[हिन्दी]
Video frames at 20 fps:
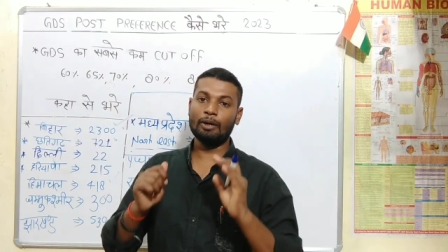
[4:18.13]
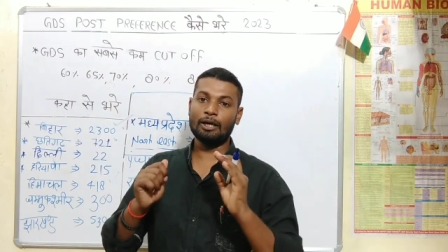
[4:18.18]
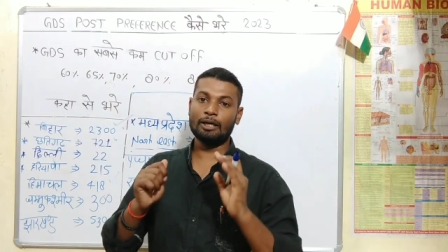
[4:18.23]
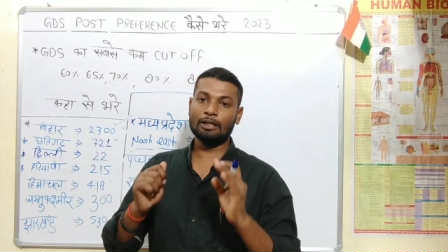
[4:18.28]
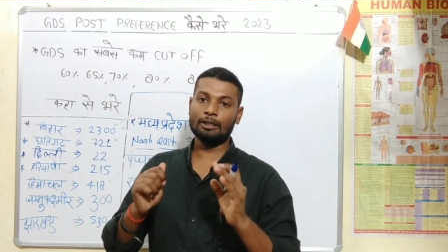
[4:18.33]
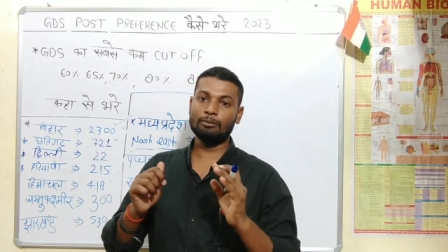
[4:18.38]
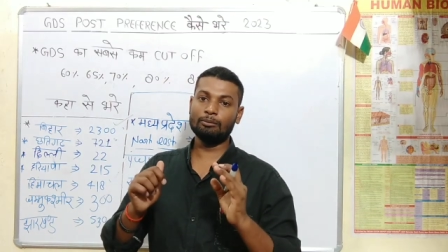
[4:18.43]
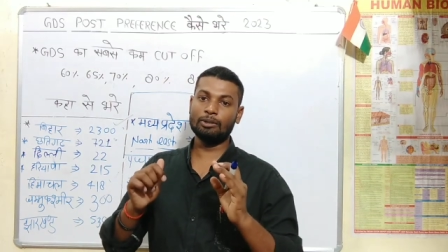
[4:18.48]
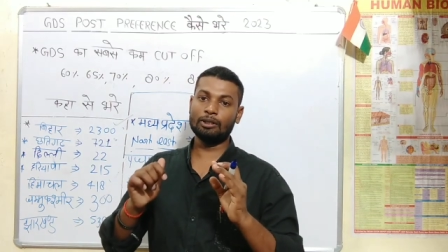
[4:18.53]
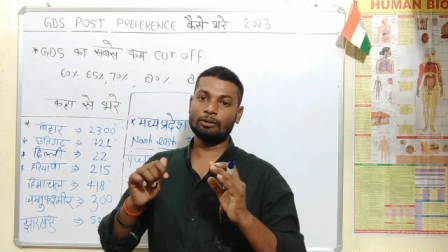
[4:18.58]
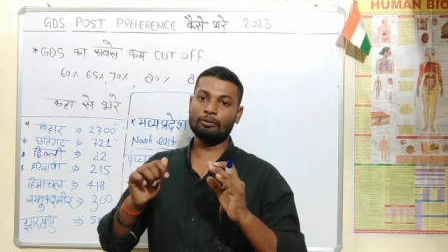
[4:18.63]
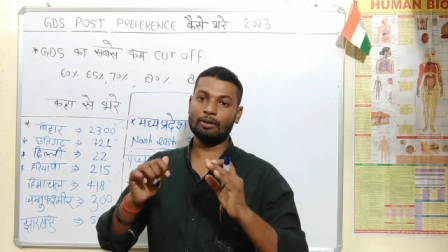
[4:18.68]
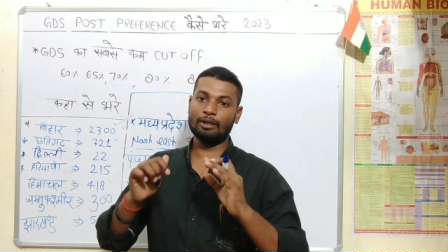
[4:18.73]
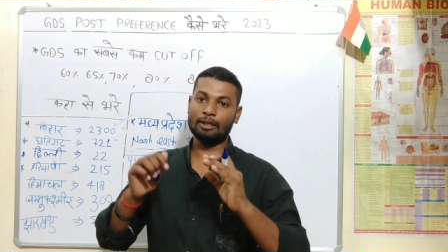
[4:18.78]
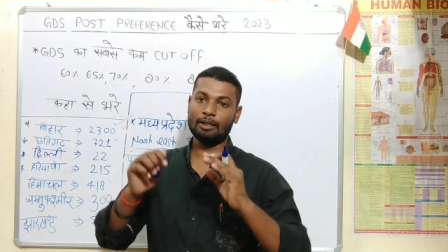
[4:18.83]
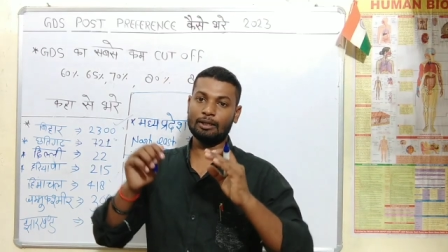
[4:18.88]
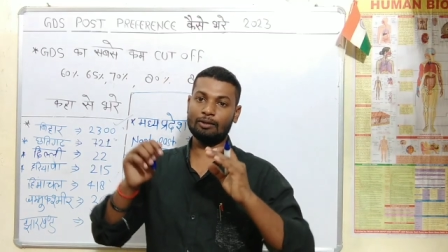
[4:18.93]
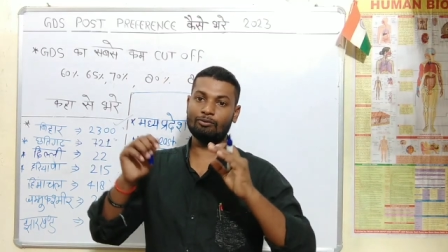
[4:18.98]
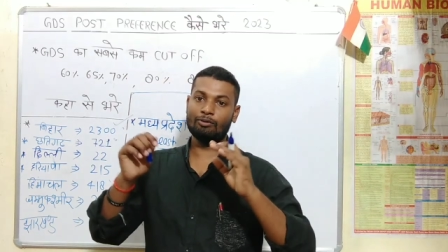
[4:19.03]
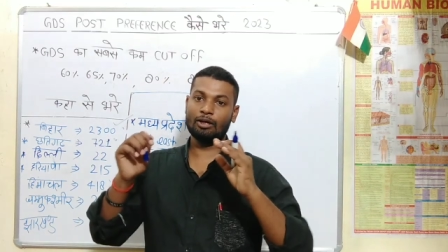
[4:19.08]
फार्म
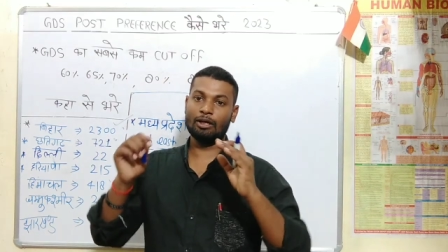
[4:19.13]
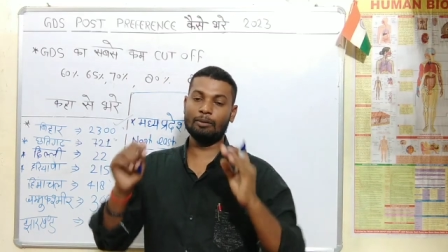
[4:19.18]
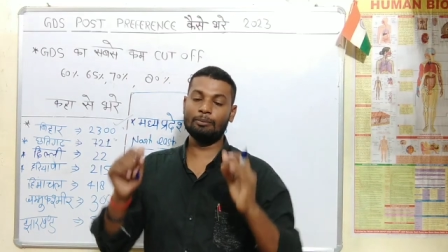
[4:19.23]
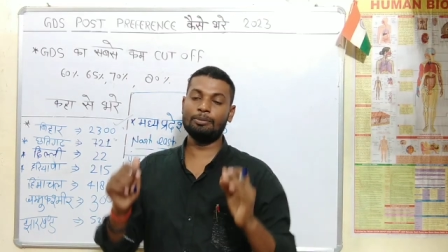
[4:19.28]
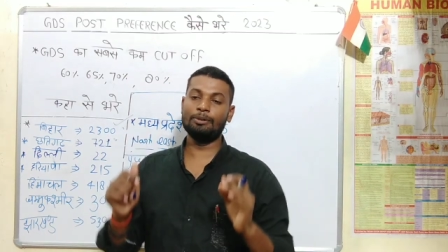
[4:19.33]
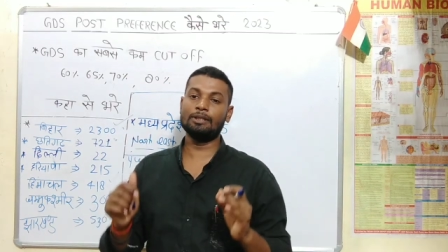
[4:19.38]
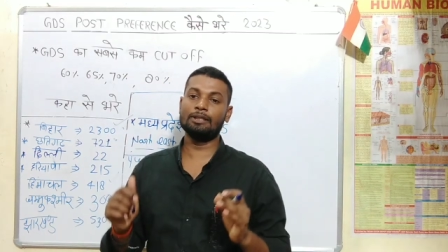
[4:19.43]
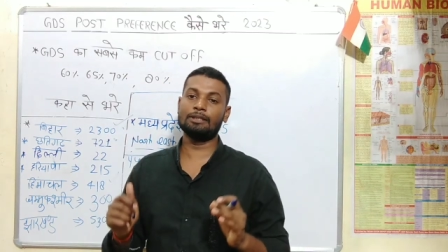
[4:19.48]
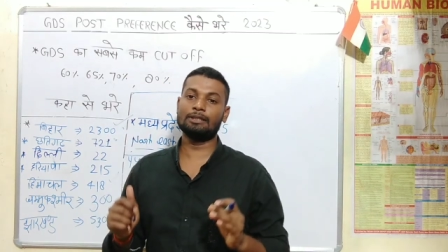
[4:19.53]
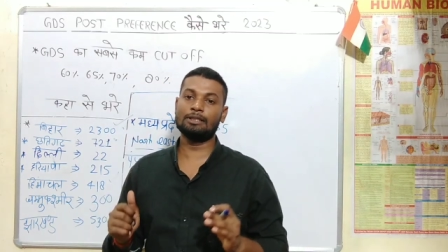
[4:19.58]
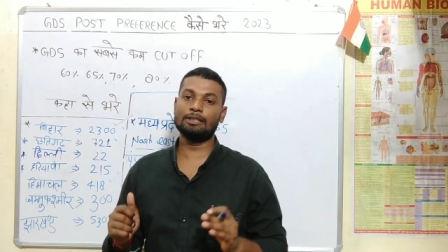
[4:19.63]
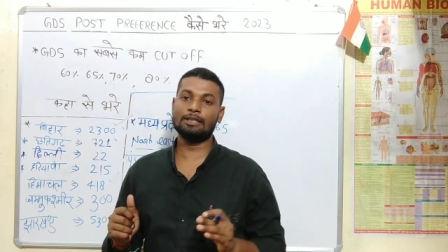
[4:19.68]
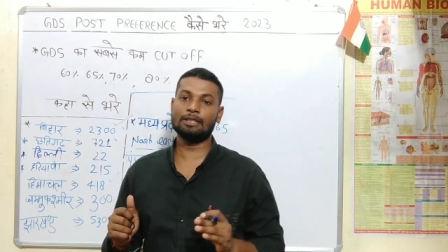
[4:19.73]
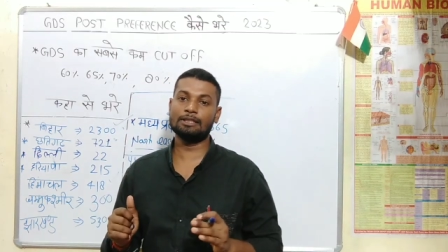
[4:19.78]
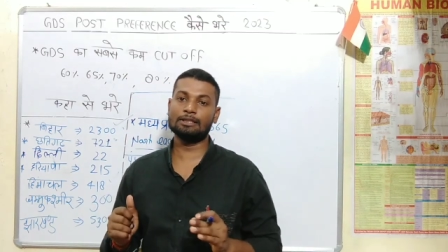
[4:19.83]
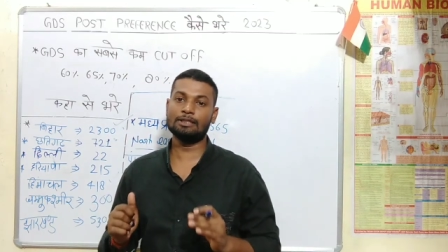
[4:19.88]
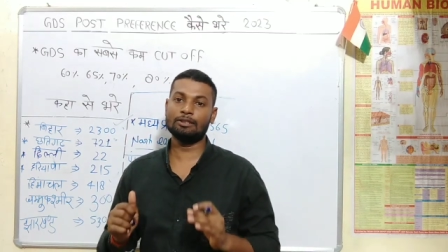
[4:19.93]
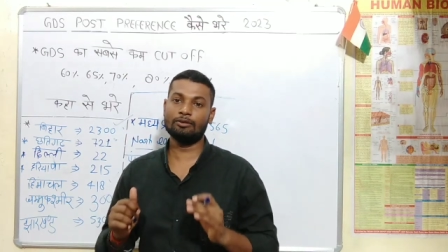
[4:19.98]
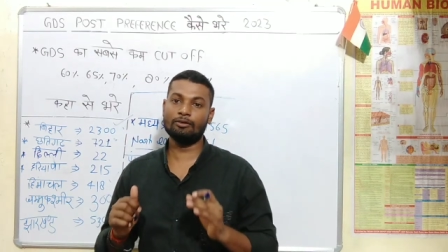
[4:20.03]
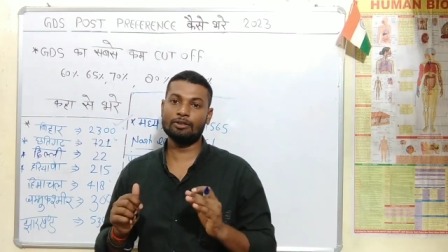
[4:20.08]
भरवाना वहाँ पे अच्छी
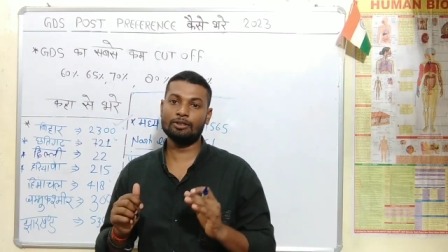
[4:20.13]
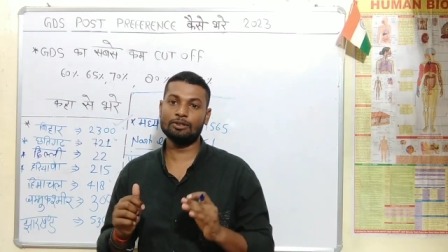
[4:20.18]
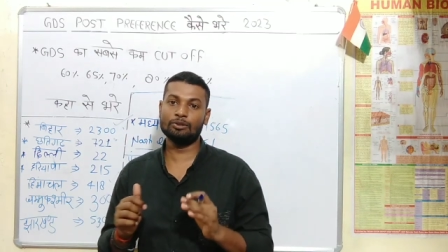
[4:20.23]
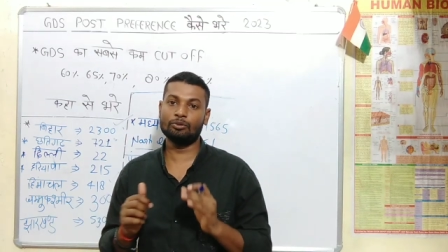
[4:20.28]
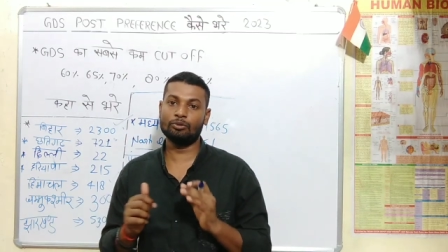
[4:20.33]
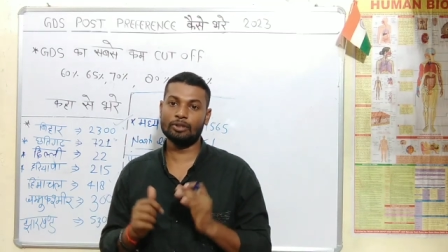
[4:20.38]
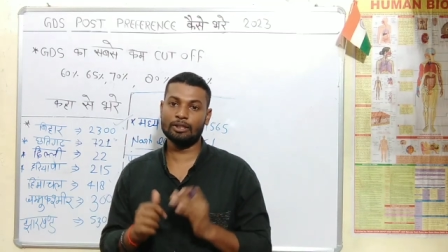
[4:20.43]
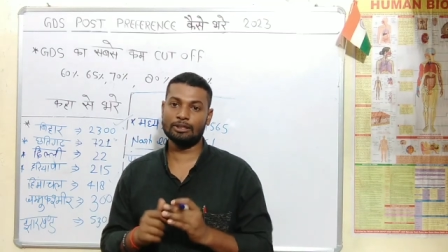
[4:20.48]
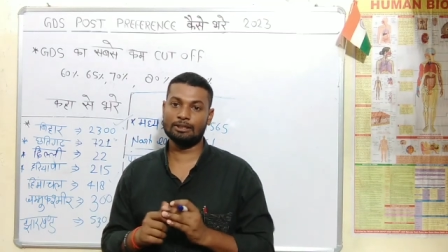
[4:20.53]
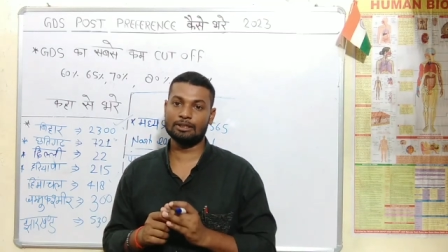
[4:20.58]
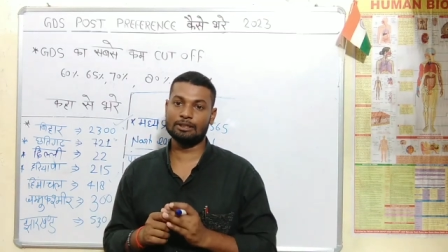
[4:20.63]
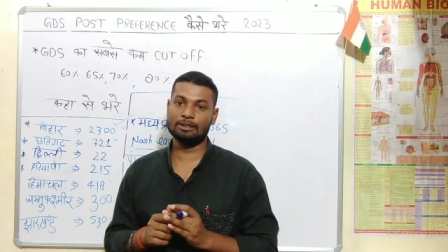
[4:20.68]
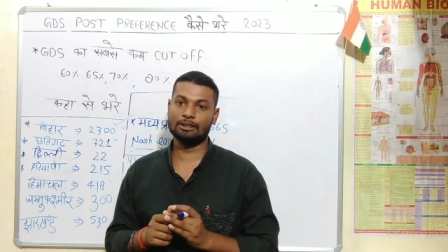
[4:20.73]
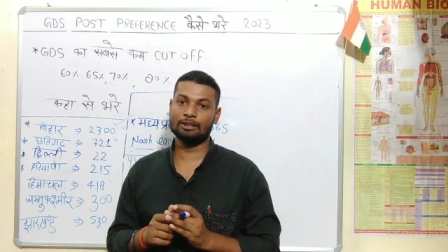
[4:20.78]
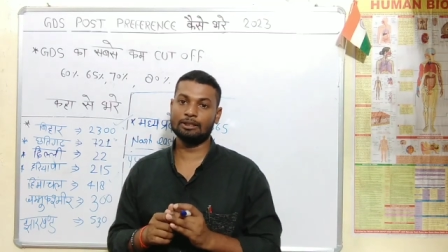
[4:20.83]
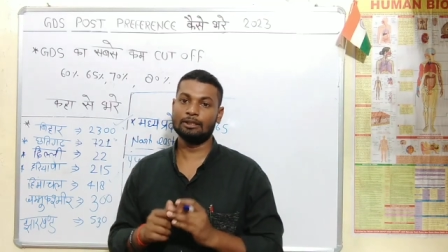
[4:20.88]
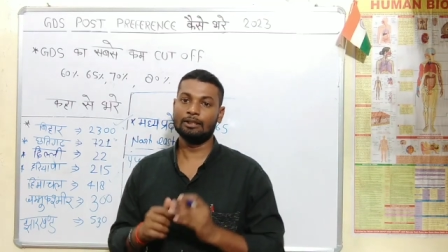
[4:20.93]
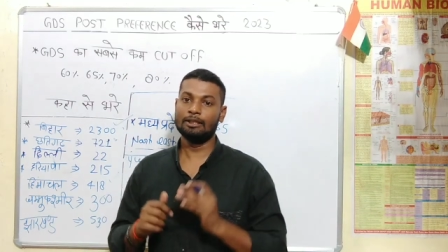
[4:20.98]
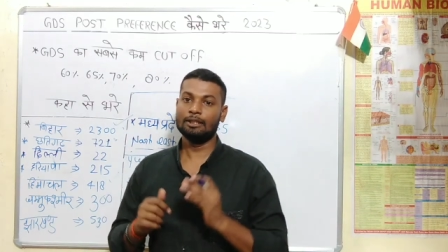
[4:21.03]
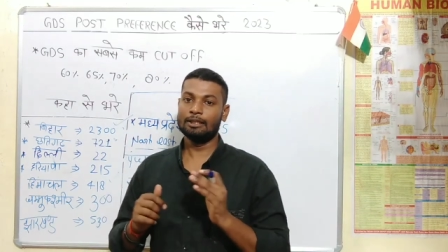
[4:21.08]
तरह से नॉलेज होना
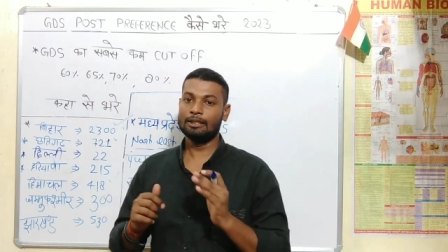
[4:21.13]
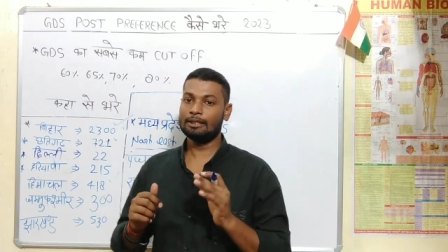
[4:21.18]
चाहिए